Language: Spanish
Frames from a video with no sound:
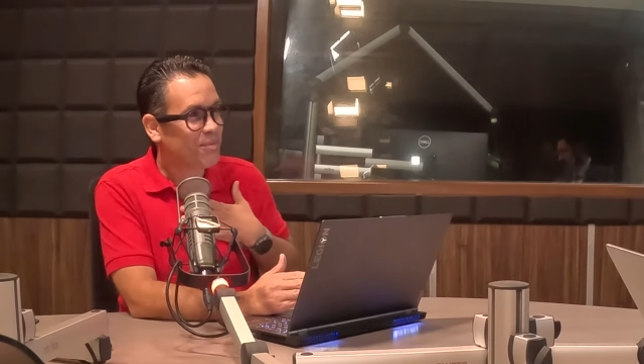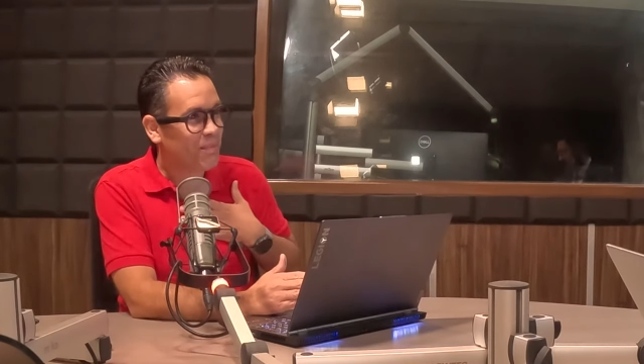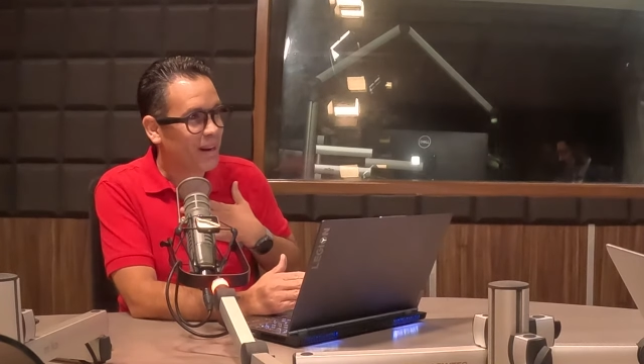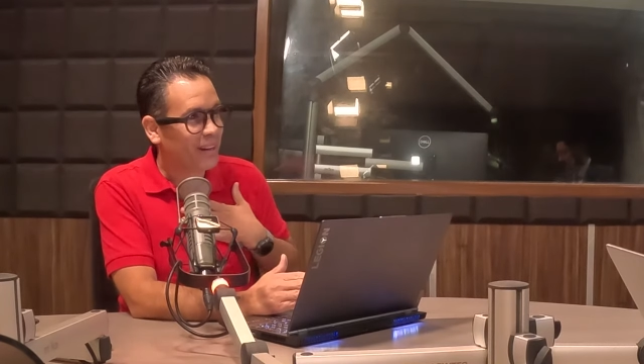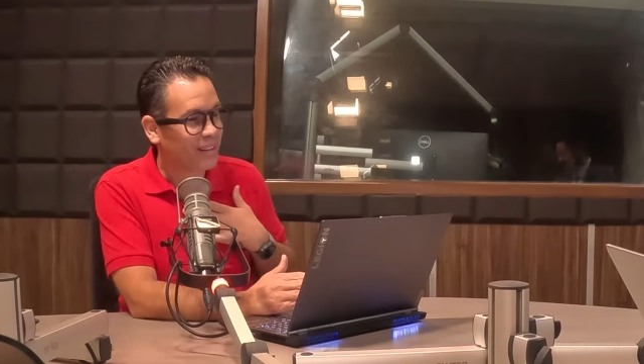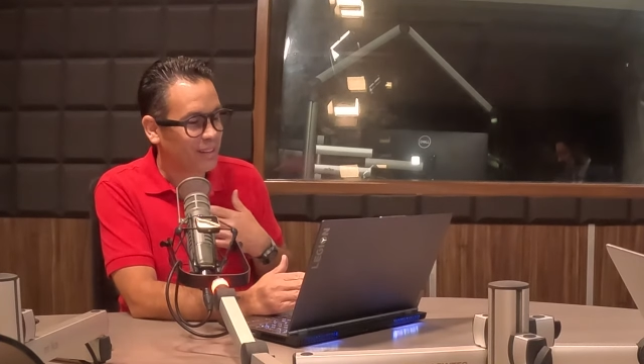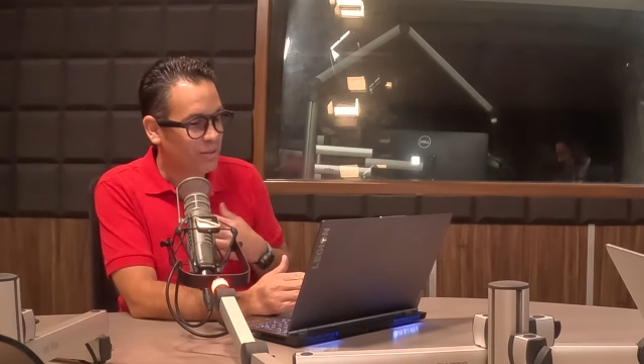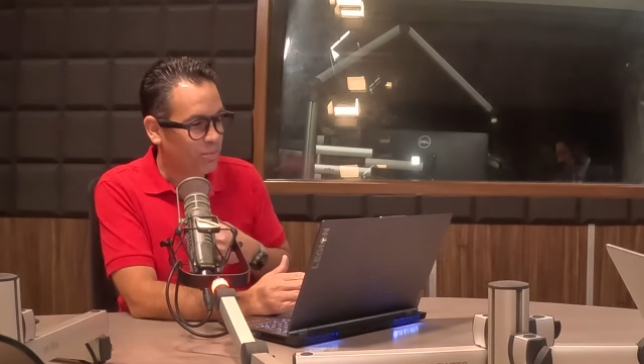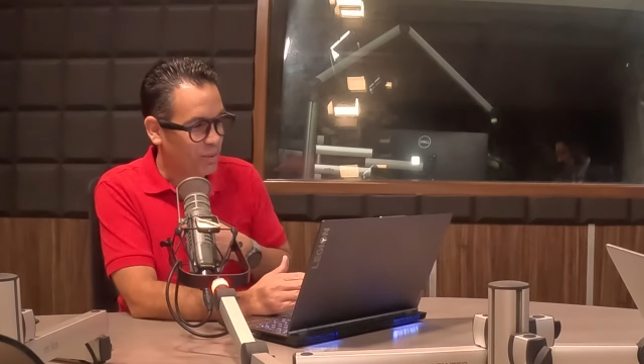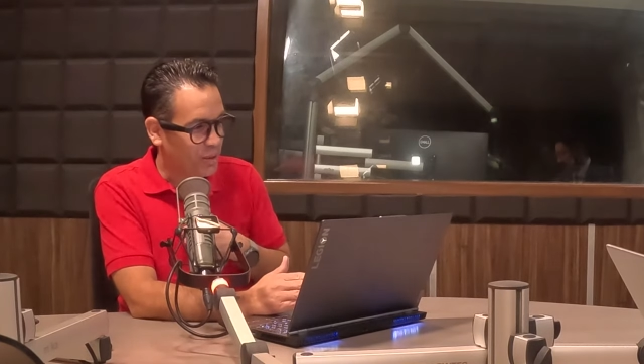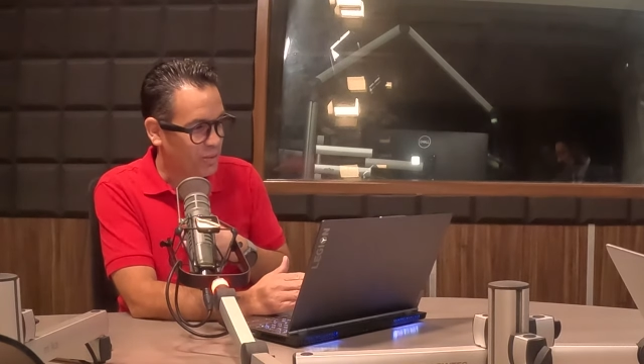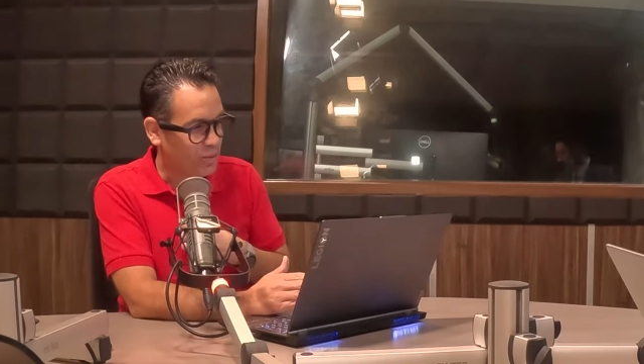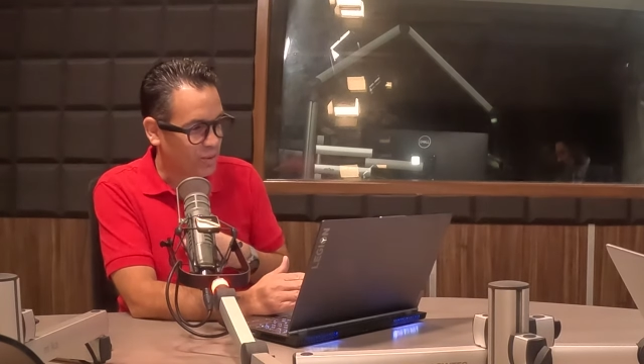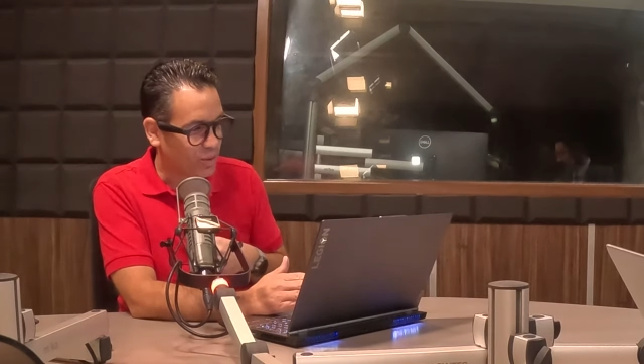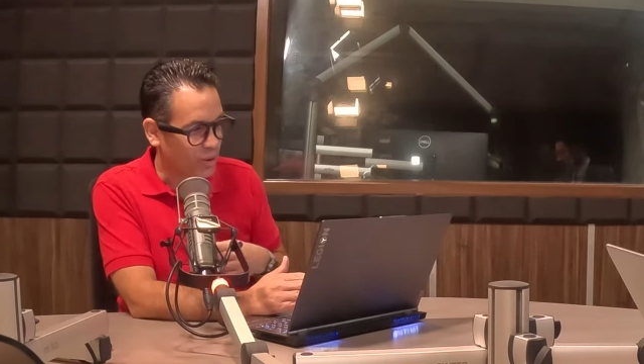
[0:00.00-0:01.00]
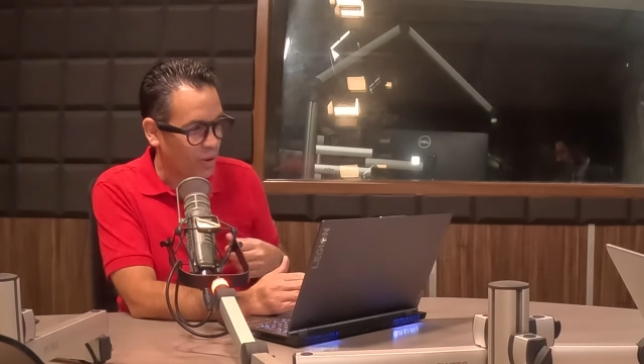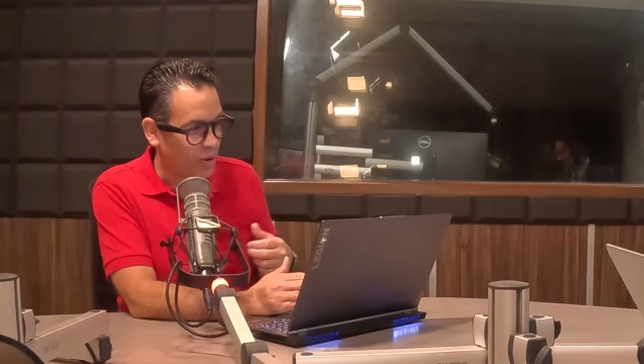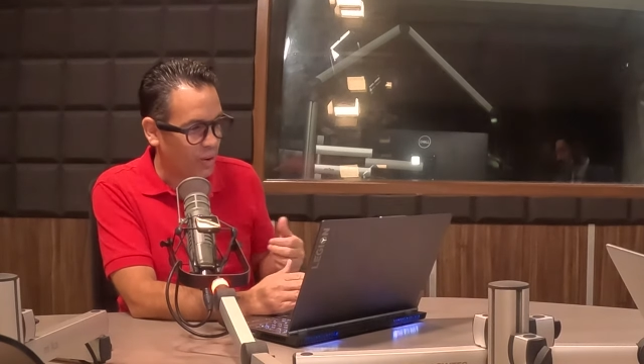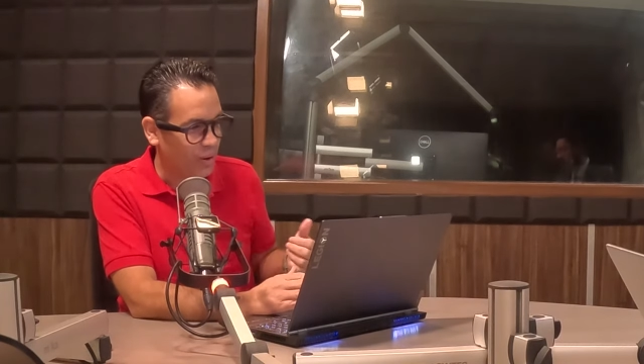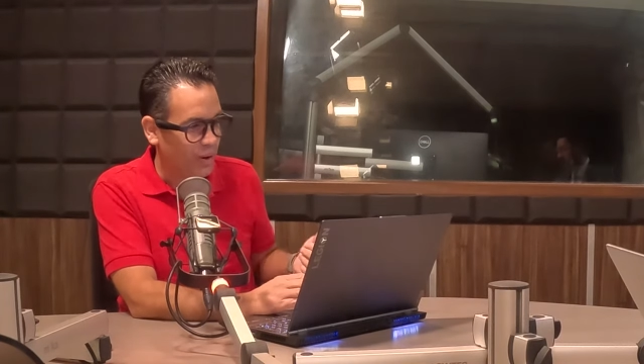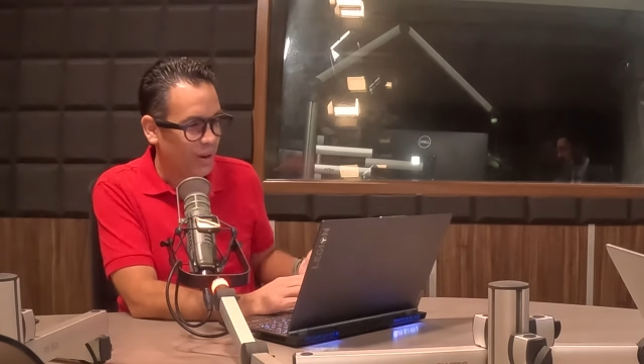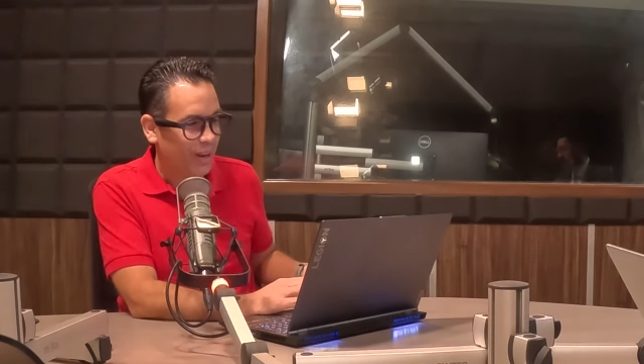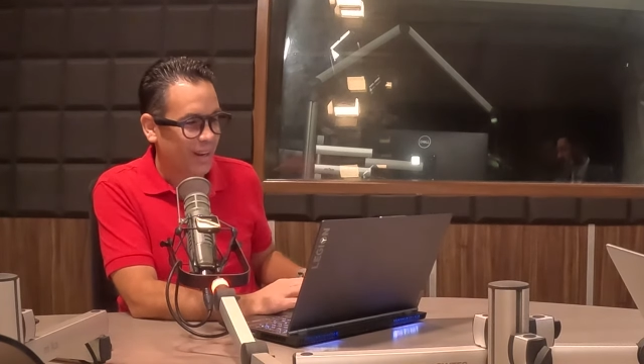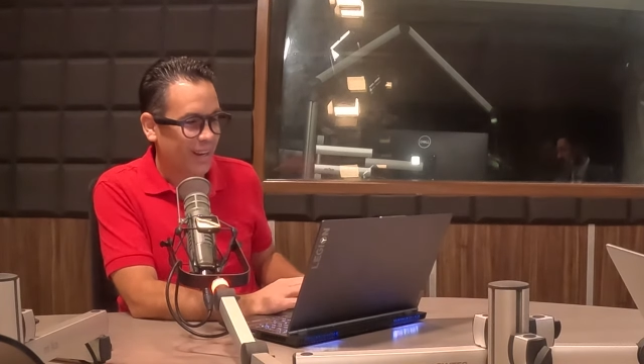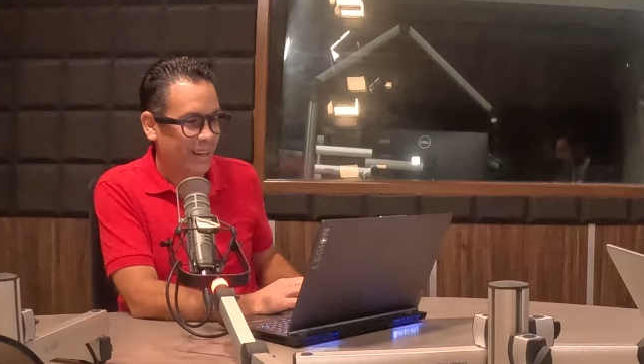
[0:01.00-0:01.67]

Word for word: martes, por eso es rojo.